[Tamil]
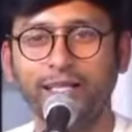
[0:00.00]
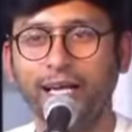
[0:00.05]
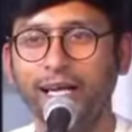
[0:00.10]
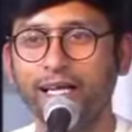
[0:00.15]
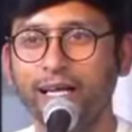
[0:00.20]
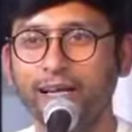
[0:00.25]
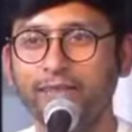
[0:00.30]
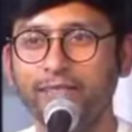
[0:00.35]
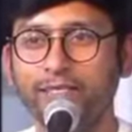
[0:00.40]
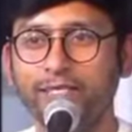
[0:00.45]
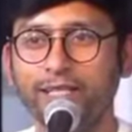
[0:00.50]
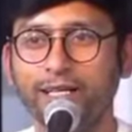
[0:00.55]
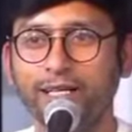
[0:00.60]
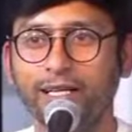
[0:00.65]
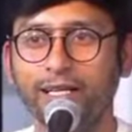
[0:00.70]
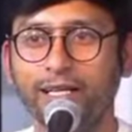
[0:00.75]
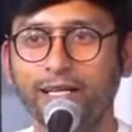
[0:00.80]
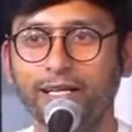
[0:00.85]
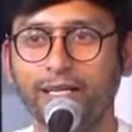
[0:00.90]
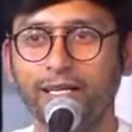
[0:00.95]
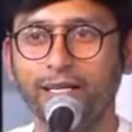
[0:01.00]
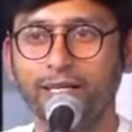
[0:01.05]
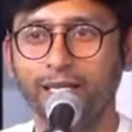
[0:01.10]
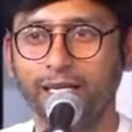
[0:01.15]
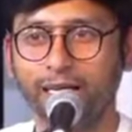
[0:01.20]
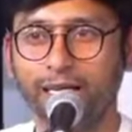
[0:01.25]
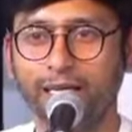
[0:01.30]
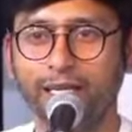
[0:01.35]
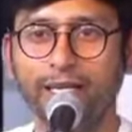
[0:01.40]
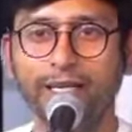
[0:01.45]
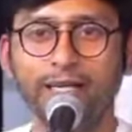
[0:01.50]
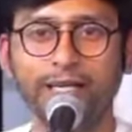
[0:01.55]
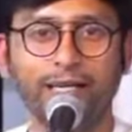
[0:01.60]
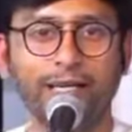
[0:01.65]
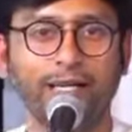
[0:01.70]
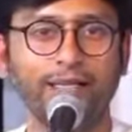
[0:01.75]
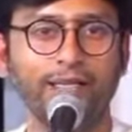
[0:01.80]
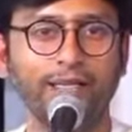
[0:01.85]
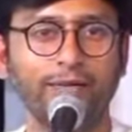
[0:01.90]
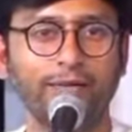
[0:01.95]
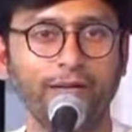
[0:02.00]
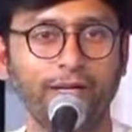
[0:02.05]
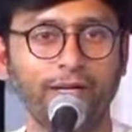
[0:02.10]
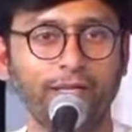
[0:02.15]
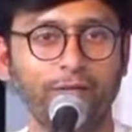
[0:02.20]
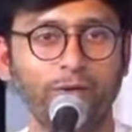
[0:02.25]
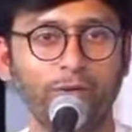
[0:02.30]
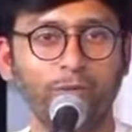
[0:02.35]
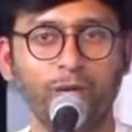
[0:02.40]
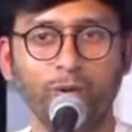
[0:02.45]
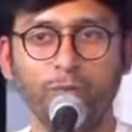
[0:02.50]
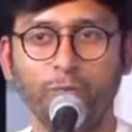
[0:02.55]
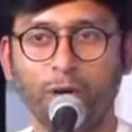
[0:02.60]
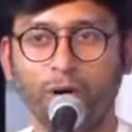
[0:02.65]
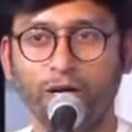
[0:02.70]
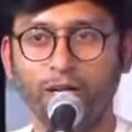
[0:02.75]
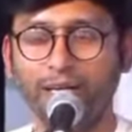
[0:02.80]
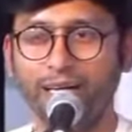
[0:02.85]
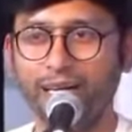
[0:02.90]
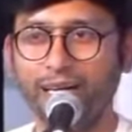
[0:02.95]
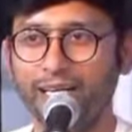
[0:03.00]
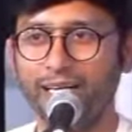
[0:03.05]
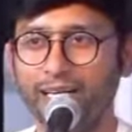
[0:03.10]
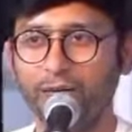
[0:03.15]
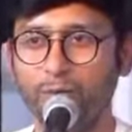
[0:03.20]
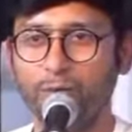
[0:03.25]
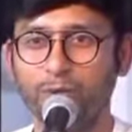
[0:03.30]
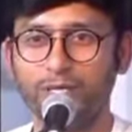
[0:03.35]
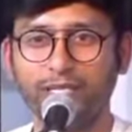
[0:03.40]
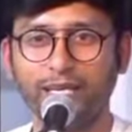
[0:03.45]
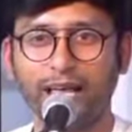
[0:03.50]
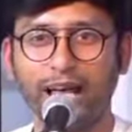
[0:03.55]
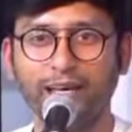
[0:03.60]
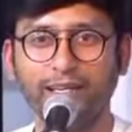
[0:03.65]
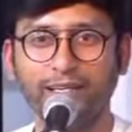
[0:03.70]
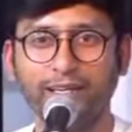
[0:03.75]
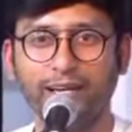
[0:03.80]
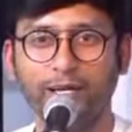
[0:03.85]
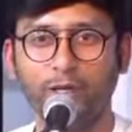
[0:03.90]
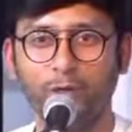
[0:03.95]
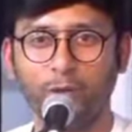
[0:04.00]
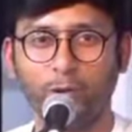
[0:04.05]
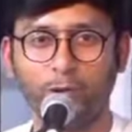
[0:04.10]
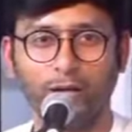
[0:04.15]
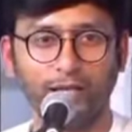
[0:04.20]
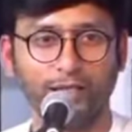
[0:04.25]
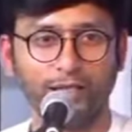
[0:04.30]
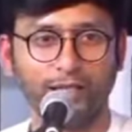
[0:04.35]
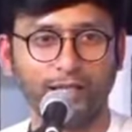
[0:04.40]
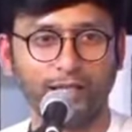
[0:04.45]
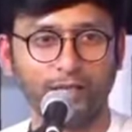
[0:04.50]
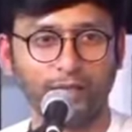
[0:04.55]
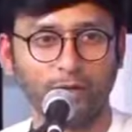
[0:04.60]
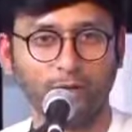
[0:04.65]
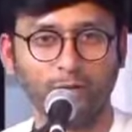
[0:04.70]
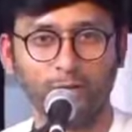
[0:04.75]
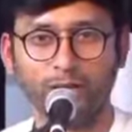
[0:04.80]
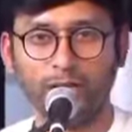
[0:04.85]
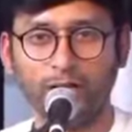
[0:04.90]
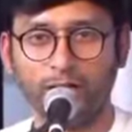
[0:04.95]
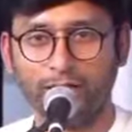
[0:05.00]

நிறைய விஷயங்கள் நீங்கள் கற்றுக்க வேண்டியது ரொம்ப இம்பார்ட்டன்ட் ஏன்னா இன்றைக்கி ரொம்ப ஸ்கேரியான ஒரு உலகத்தில் இருக்கும்